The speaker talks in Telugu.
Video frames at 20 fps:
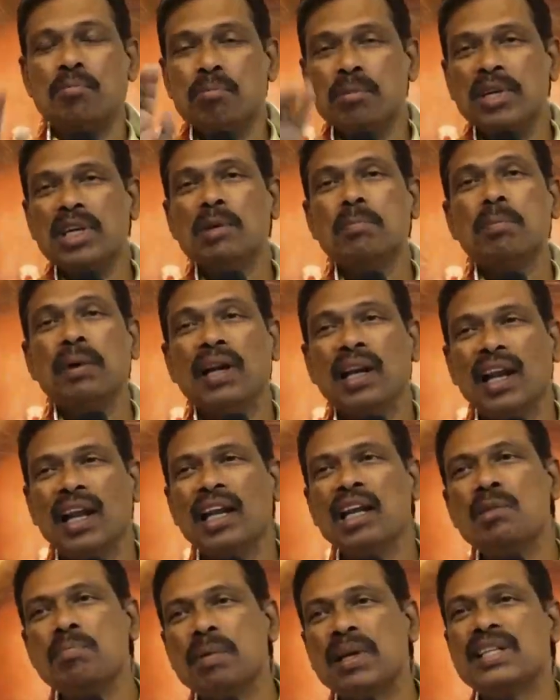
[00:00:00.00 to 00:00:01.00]
మీ
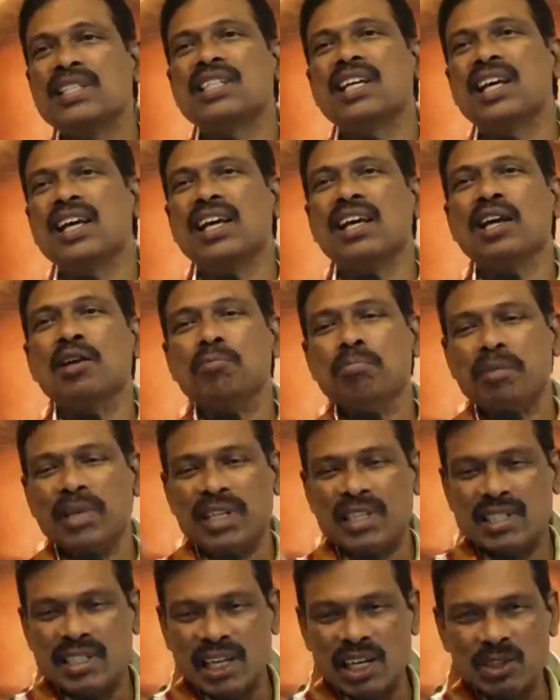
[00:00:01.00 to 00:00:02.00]
పిల్లల్ని పెంచే మీ
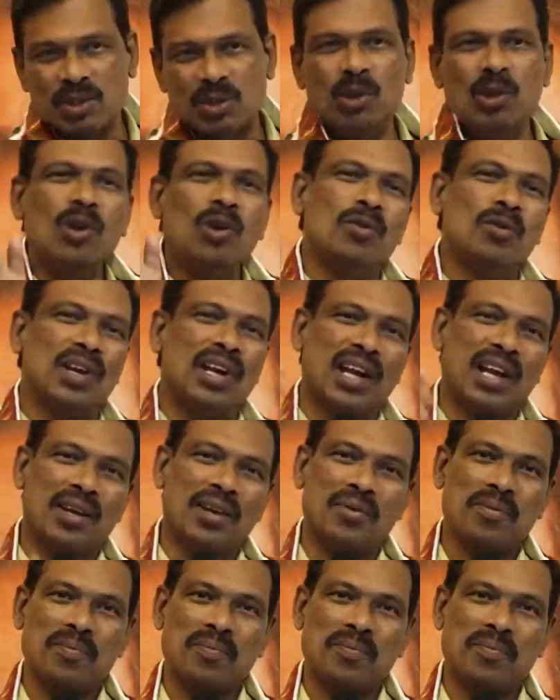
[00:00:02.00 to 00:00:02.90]
చేతుల్లో ఉన్నాయి